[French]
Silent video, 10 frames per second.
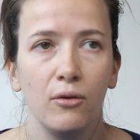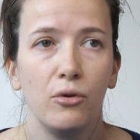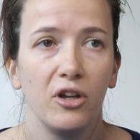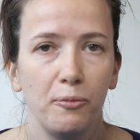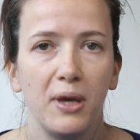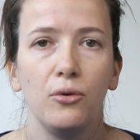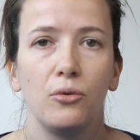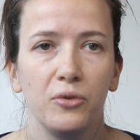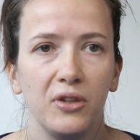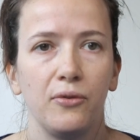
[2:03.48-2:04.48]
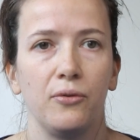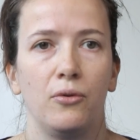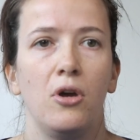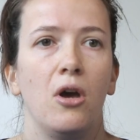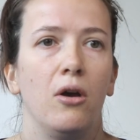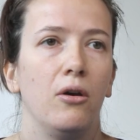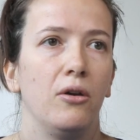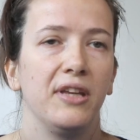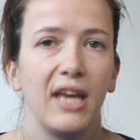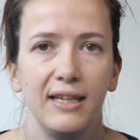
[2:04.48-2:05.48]
au respect de conditions
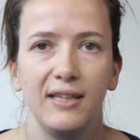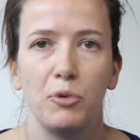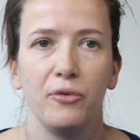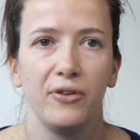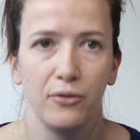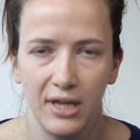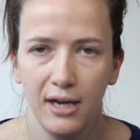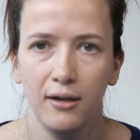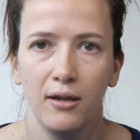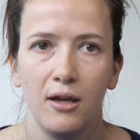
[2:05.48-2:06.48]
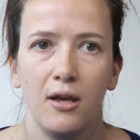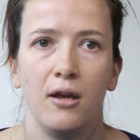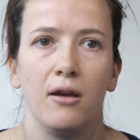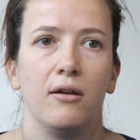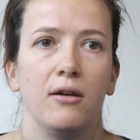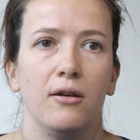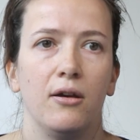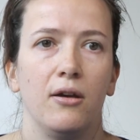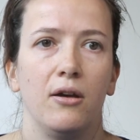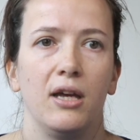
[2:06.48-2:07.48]
euh, d'égalité professionnelle.
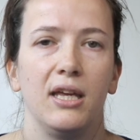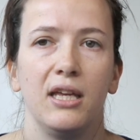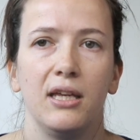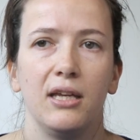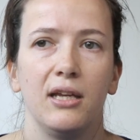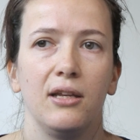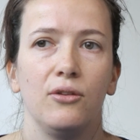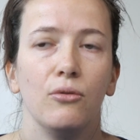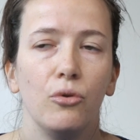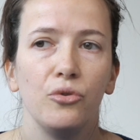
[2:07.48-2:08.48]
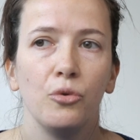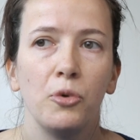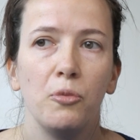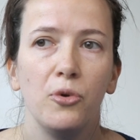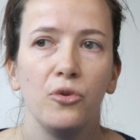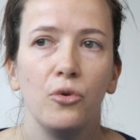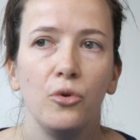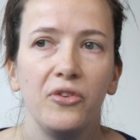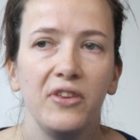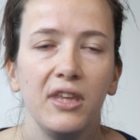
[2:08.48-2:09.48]
Euh, et Ozon propose
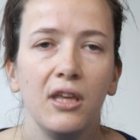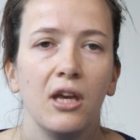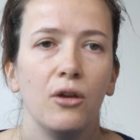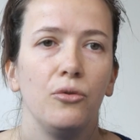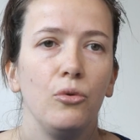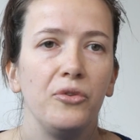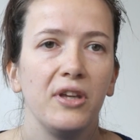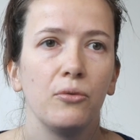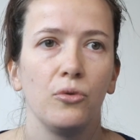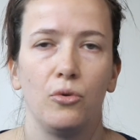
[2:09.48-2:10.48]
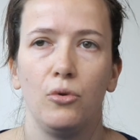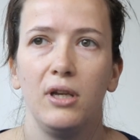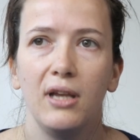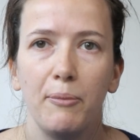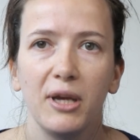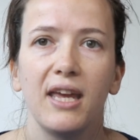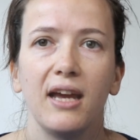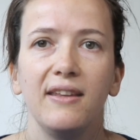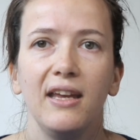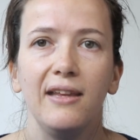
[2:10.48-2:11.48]
aussi de lutter contre la
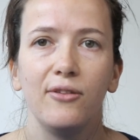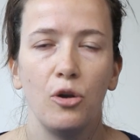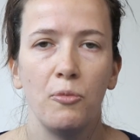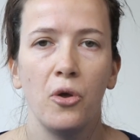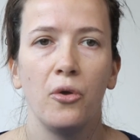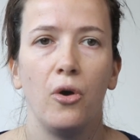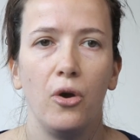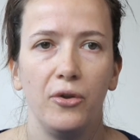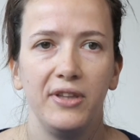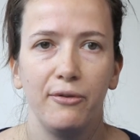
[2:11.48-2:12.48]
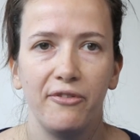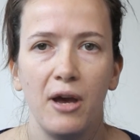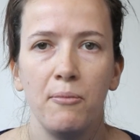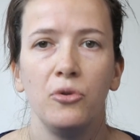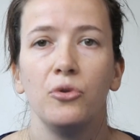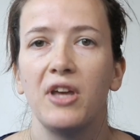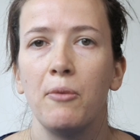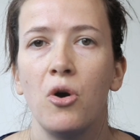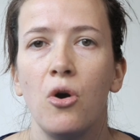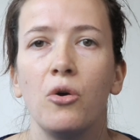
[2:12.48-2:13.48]
précarité et l'isolement euh, des femmes,
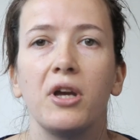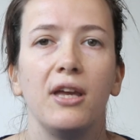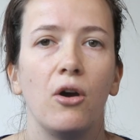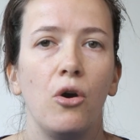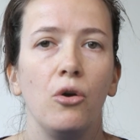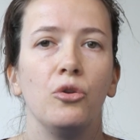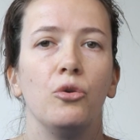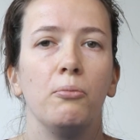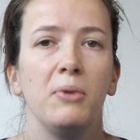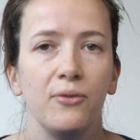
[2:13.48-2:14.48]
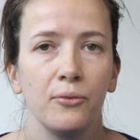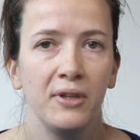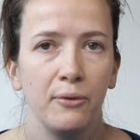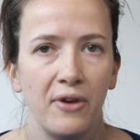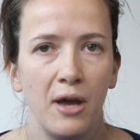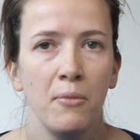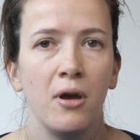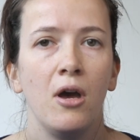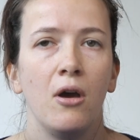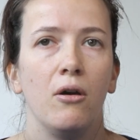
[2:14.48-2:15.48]
notamment en créant une maison des femmes